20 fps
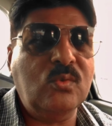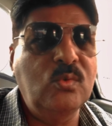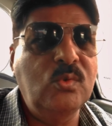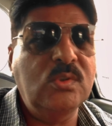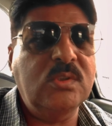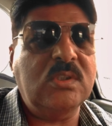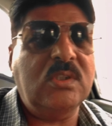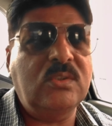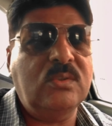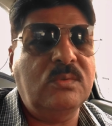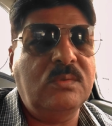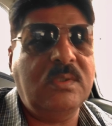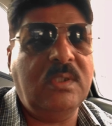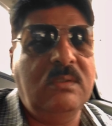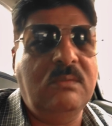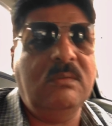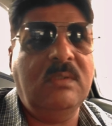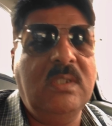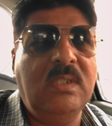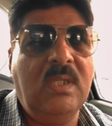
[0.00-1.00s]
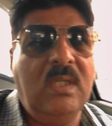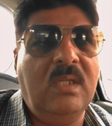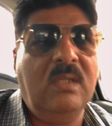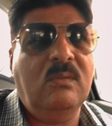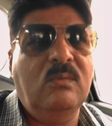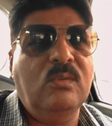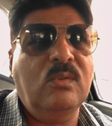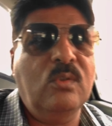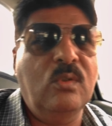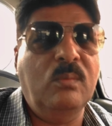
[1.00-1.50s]
स्कूल से छुट्टी हुई है
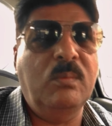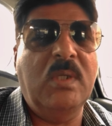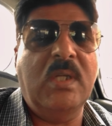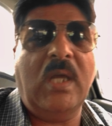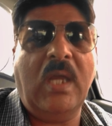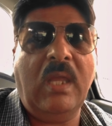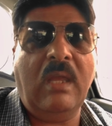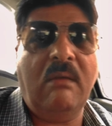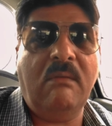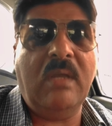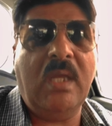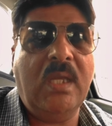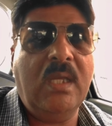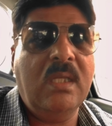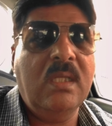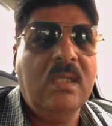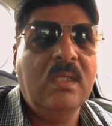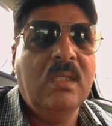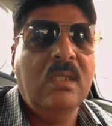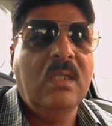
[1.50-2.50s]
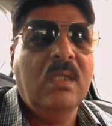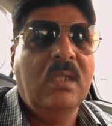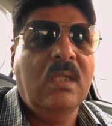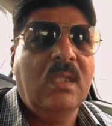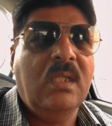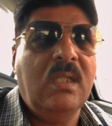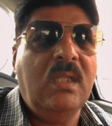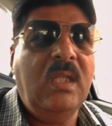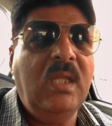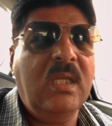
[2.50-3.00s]
उनको बढ़ाया हुआ है
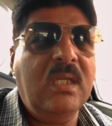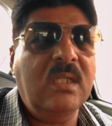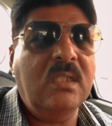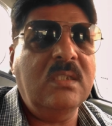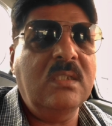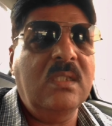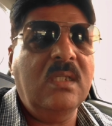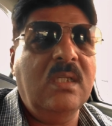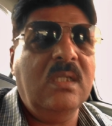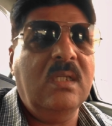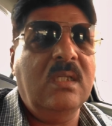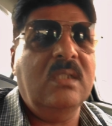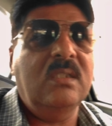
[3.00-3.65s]
लेकिन